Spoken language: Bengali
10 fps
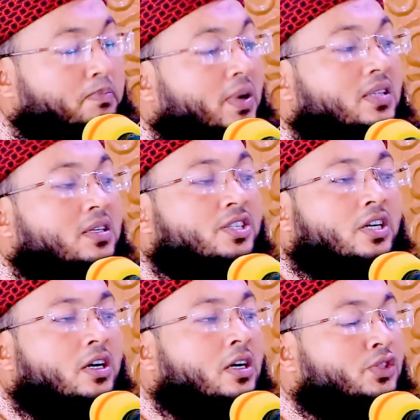
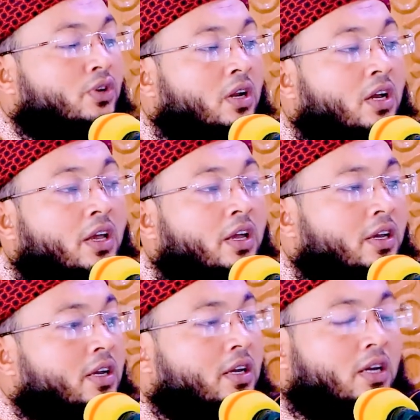বাদশাহ চল গাই
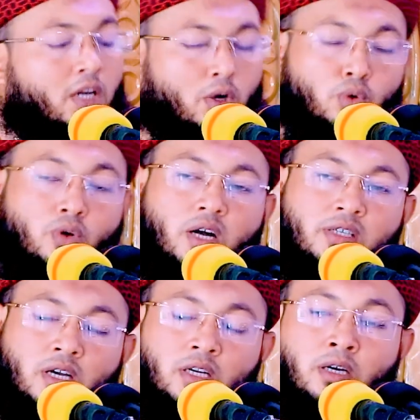ও
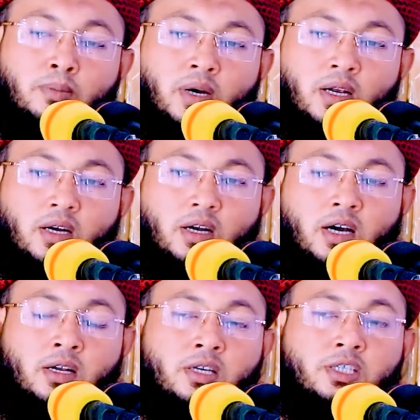খাজানা বালা
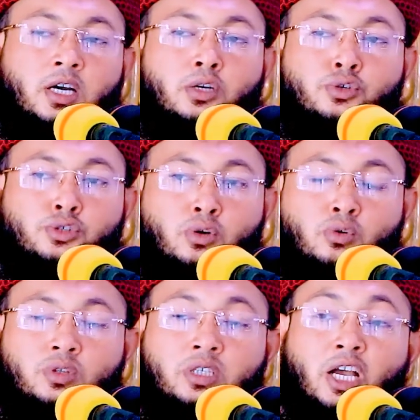খানা শান
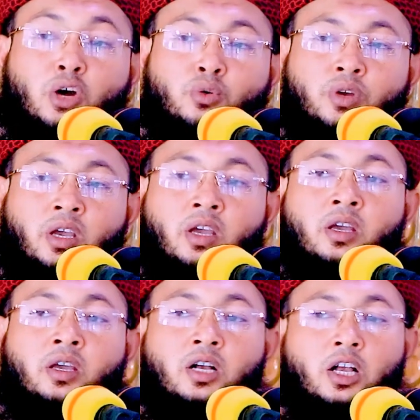শৌকত কিয়া হুই
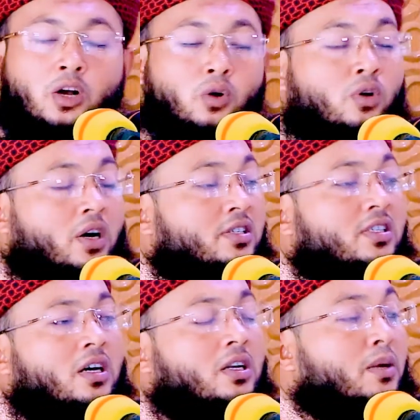ও
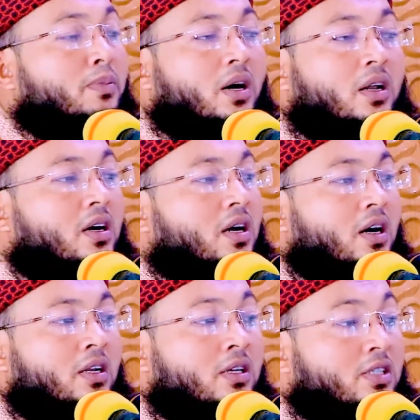খাজানা বালা
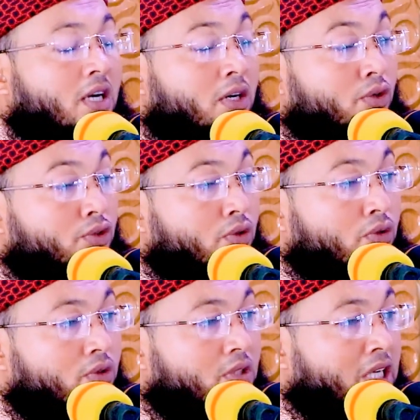খানা শান
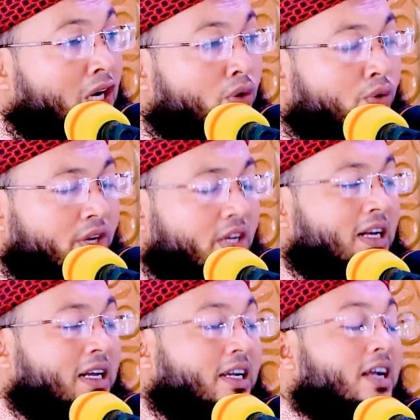শৌকত কিয়া হুই
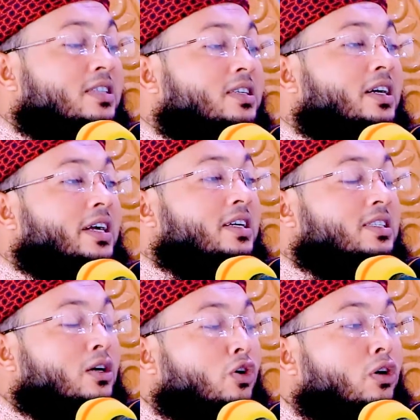কেইসা
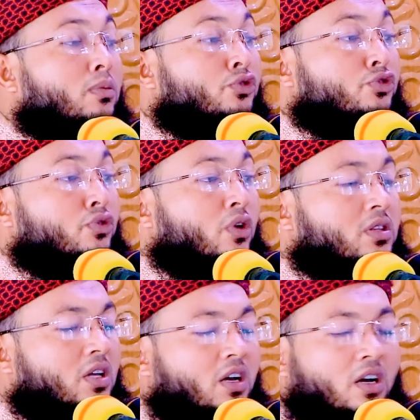কেইসা
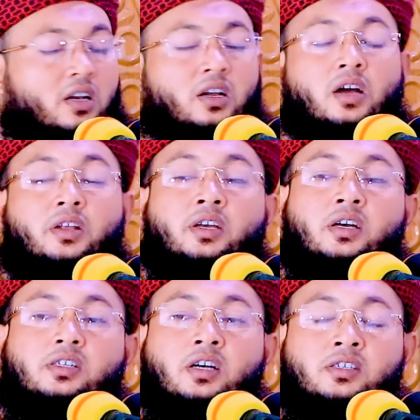খবসুরত
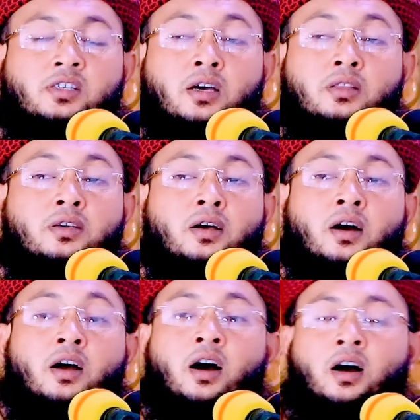রানিয়া
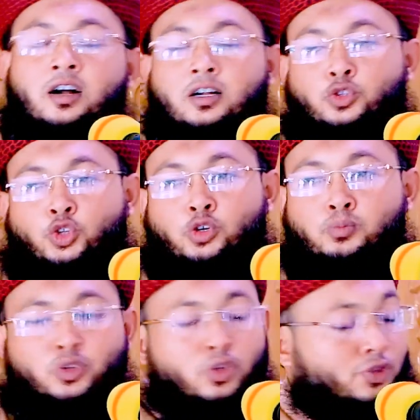শাহজাদিয়া তন
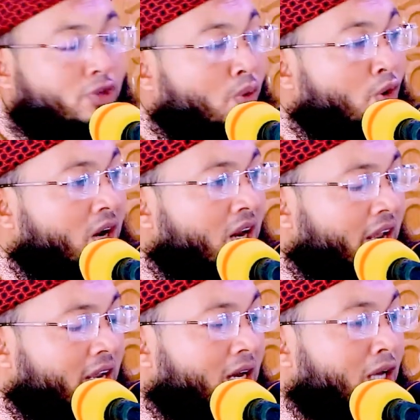বদন সব গল
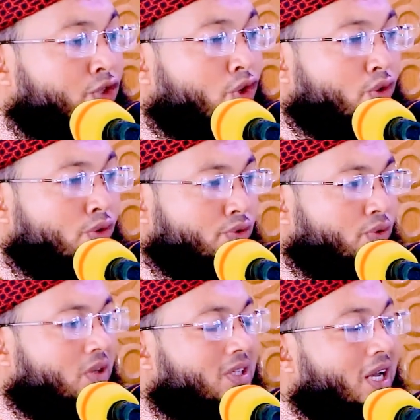হা সকল
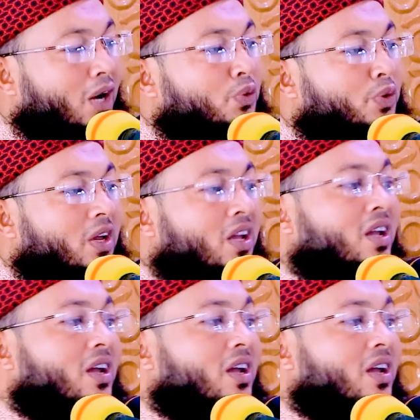সুরত কিয়া হুই